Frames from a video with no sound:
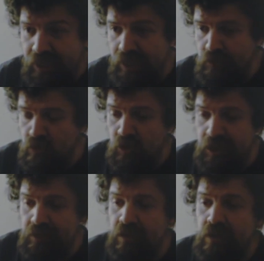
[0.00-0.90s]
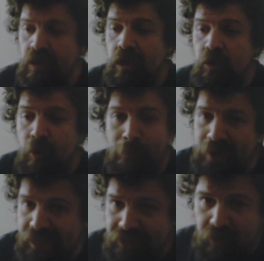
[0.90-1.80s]
este caso lo que es los
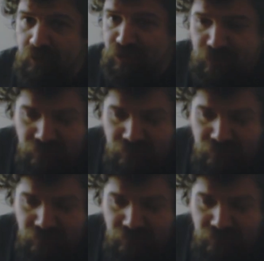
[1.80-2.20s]
plásticos